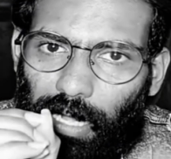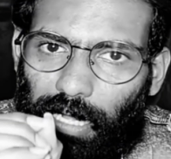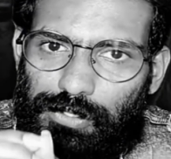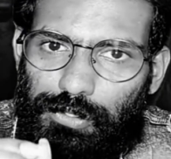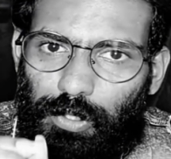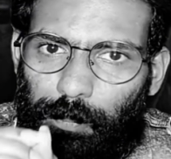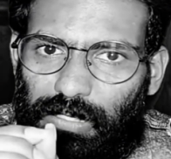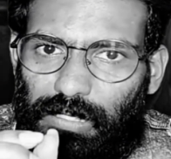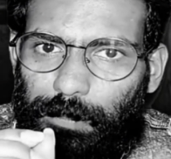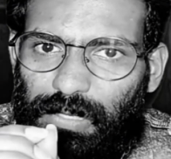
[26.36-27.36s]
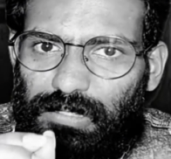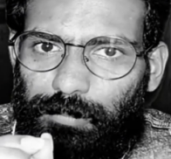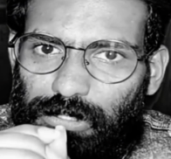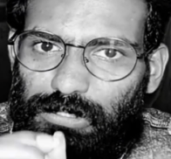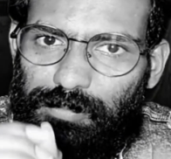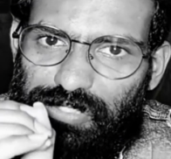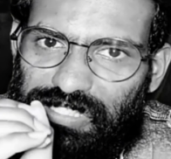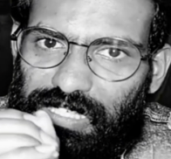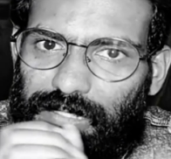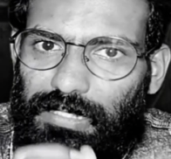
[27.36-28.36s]
ఆ చుట్టుపక్కల ప్రాంతం మొత్తం
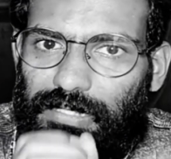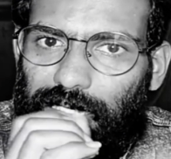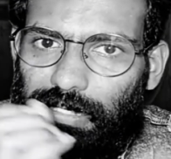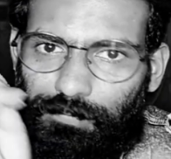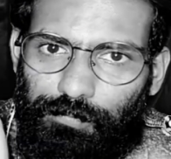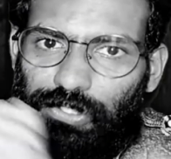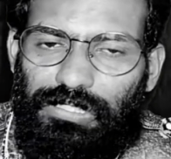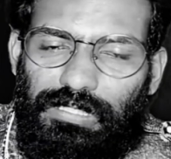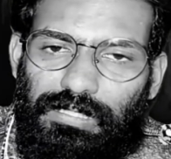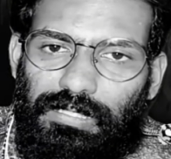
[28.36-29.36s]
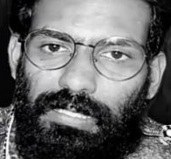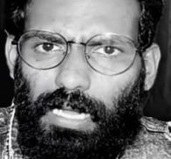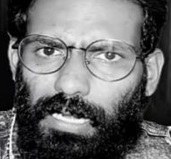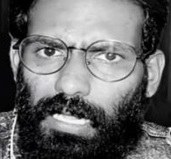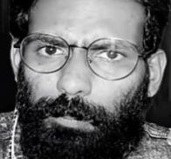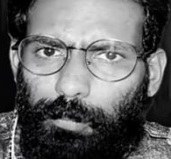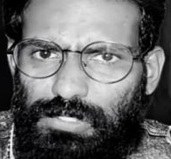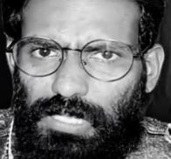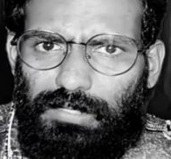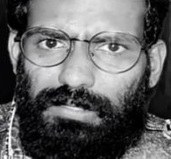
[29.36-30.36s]
చీకటిగానే ఉంది అలా
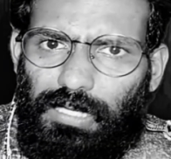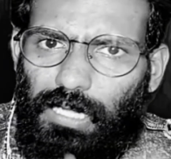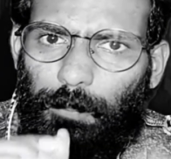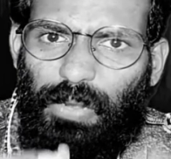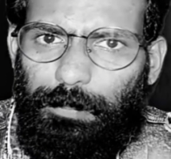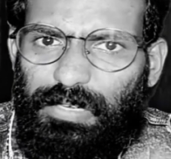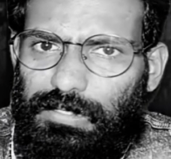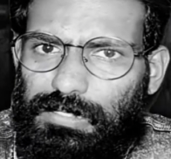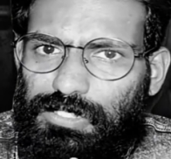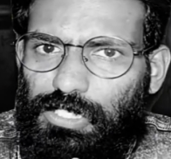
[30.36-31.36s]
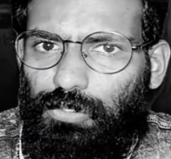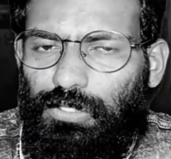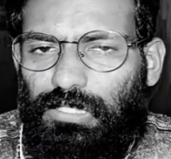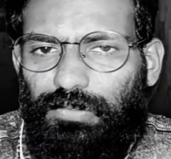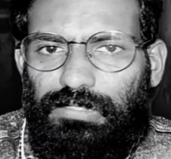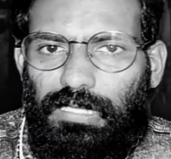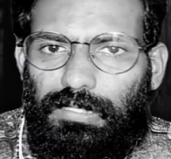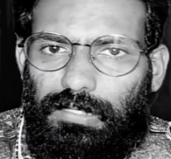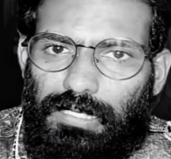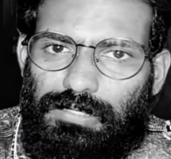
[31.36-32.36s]
పూజ తన అపార్ట్మెంట్కి చేరుకున్న తర్వాత
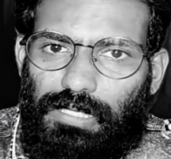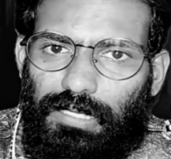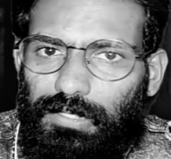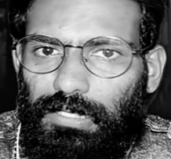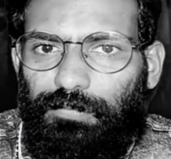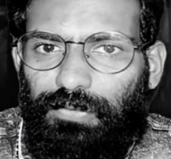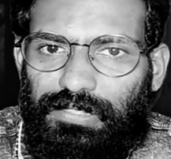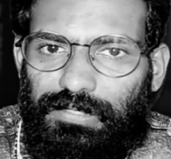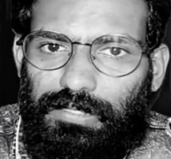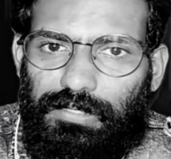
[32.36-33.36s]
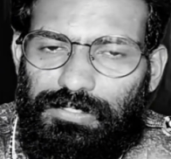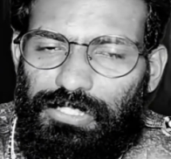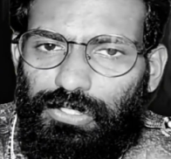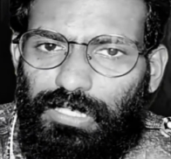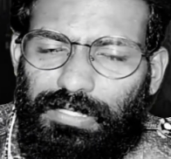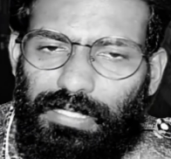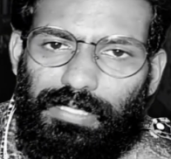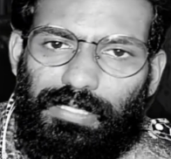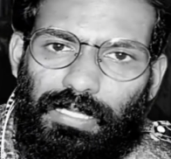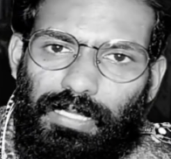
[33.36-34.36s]
కాస్త రిలీఫ్ అయింది ఎందుకంటే
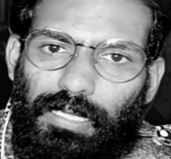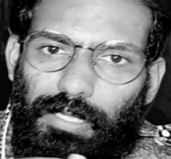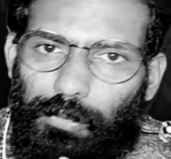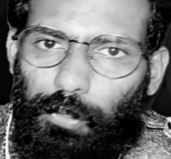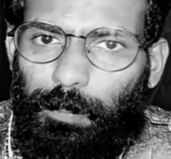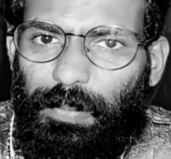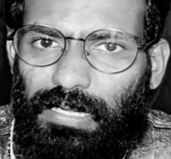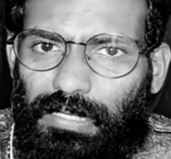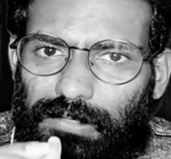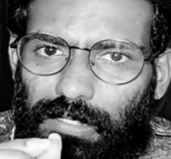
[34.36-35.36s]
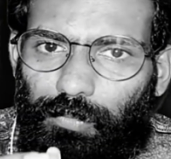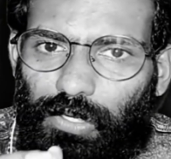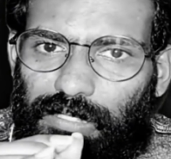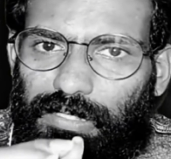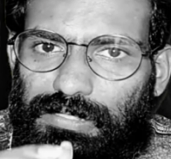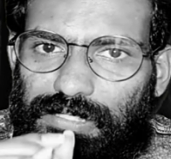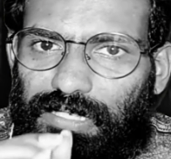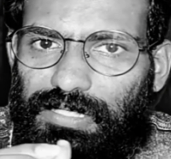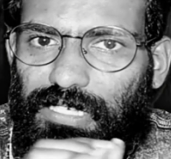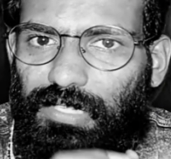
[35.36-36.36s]
రోడ్డు పైన తను ఒక్కటే
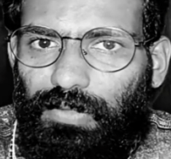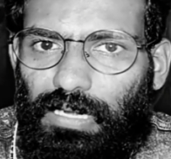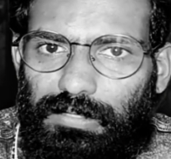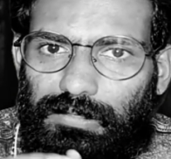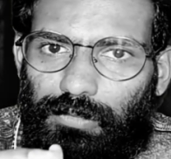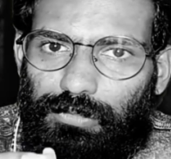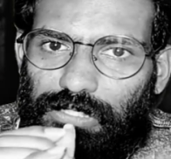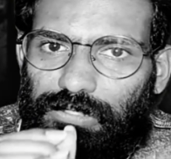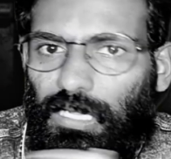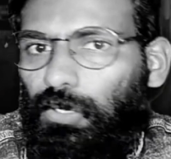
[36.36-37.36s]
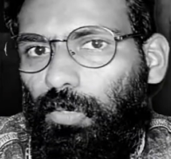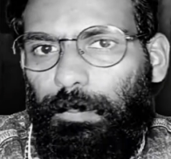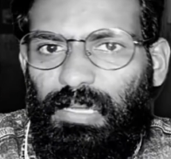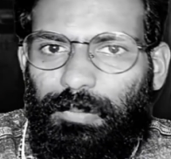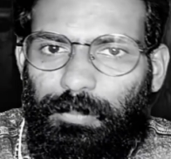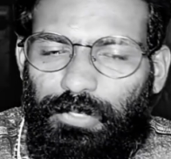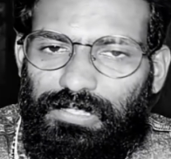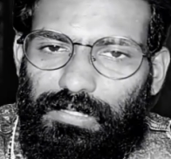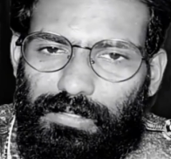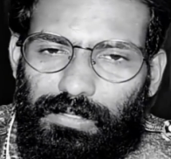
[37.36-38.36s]
జర్నీ చేయడం వల్ల తను ఎంతగానో
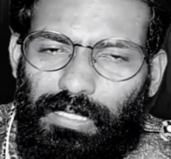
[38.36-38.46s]
భయపడిపోయింది